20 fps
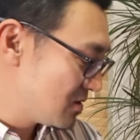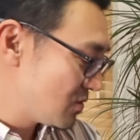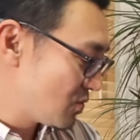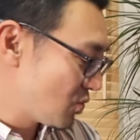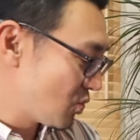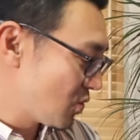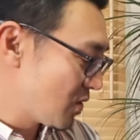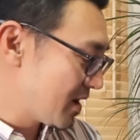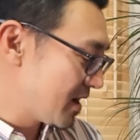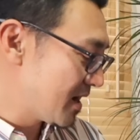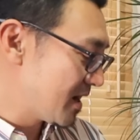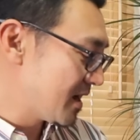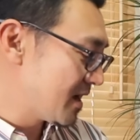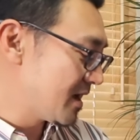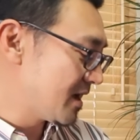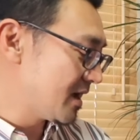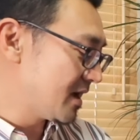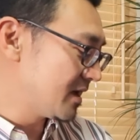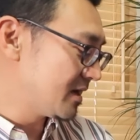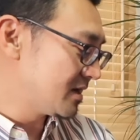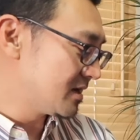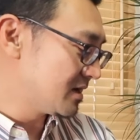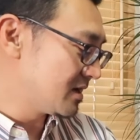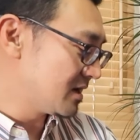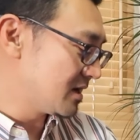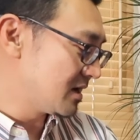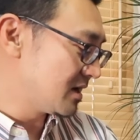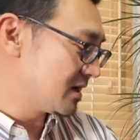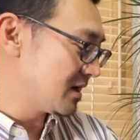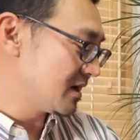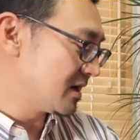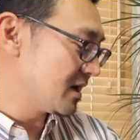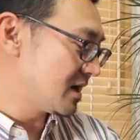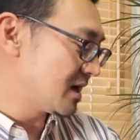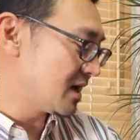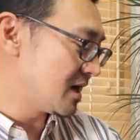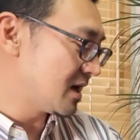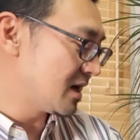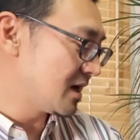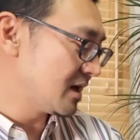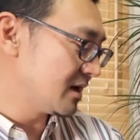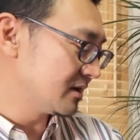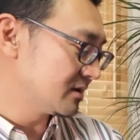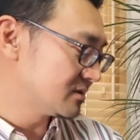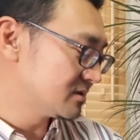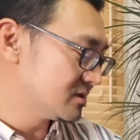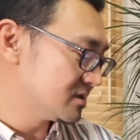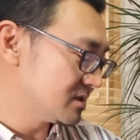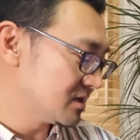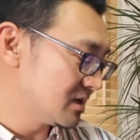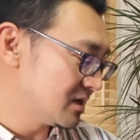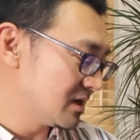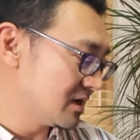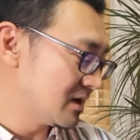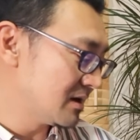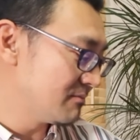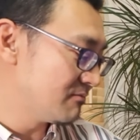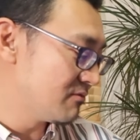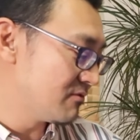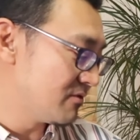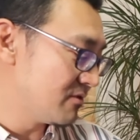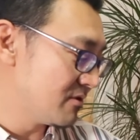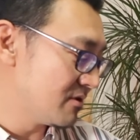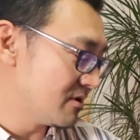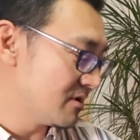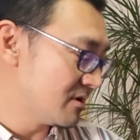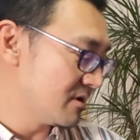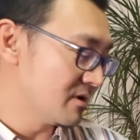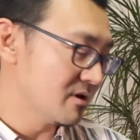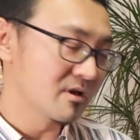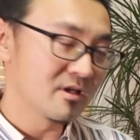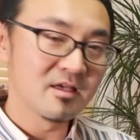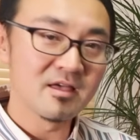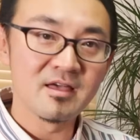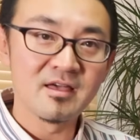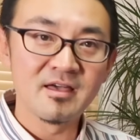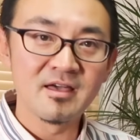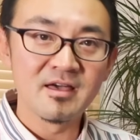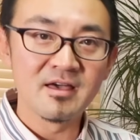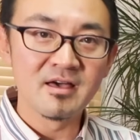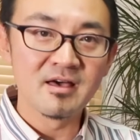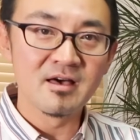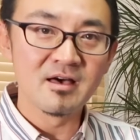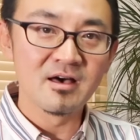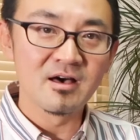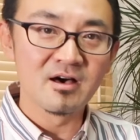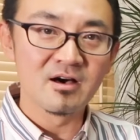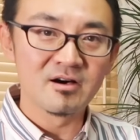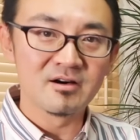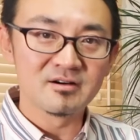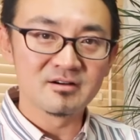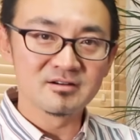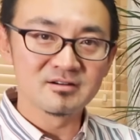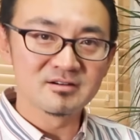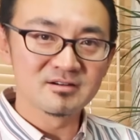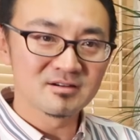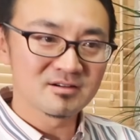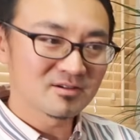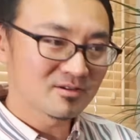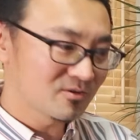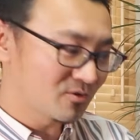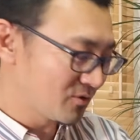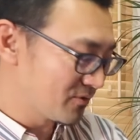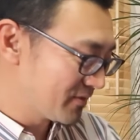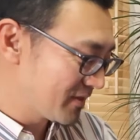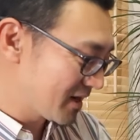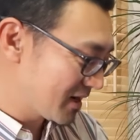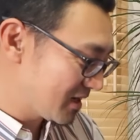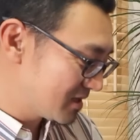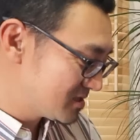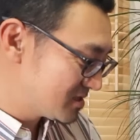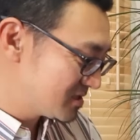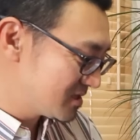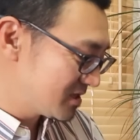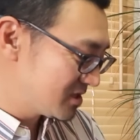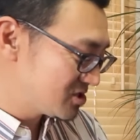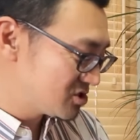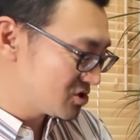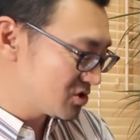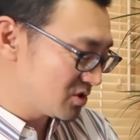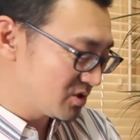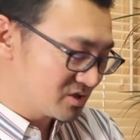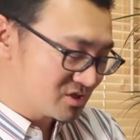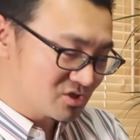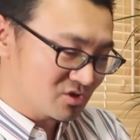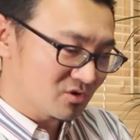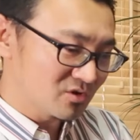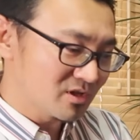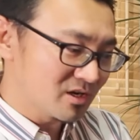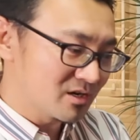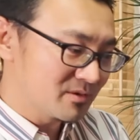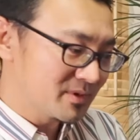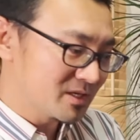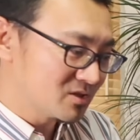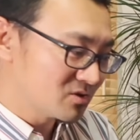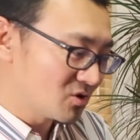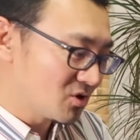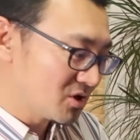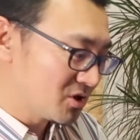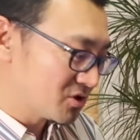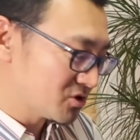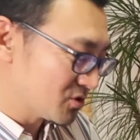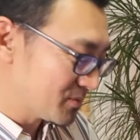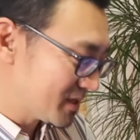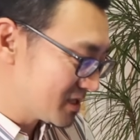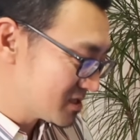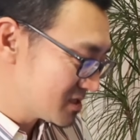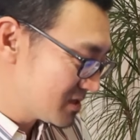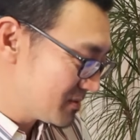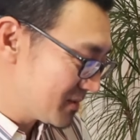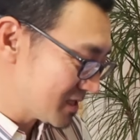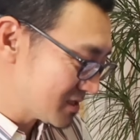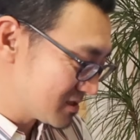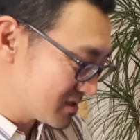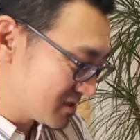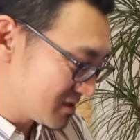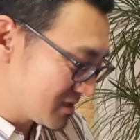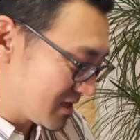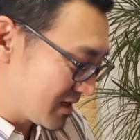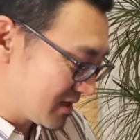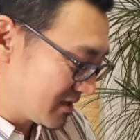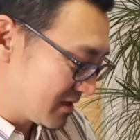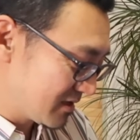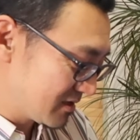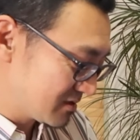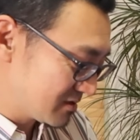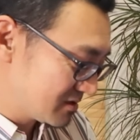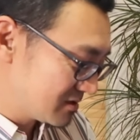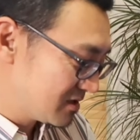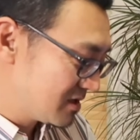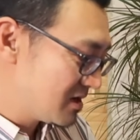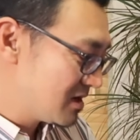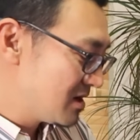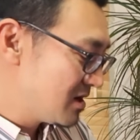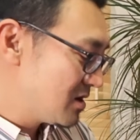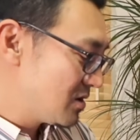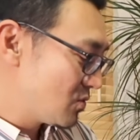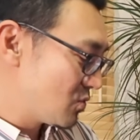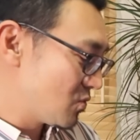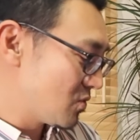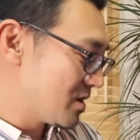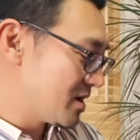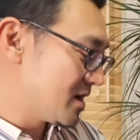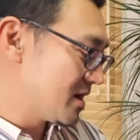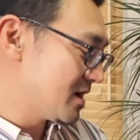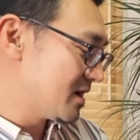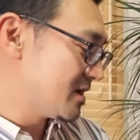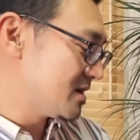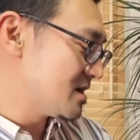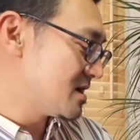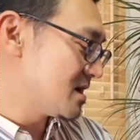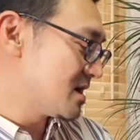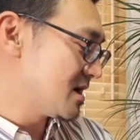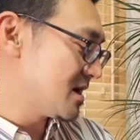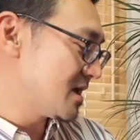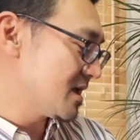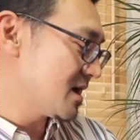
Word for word: When I hiked up the hill こんな感じで一音一音なるべく声を止めずにまずつないでいく When I